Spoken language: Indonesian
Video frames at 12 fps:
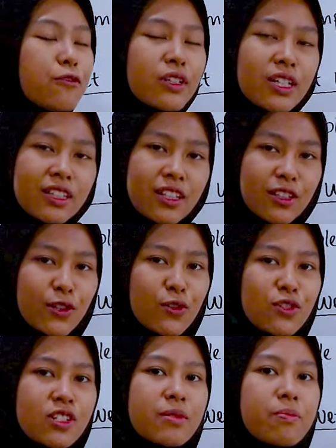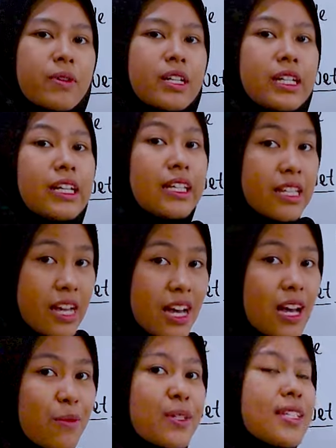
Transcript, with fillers: If-nya kita taruh di depan. Ya,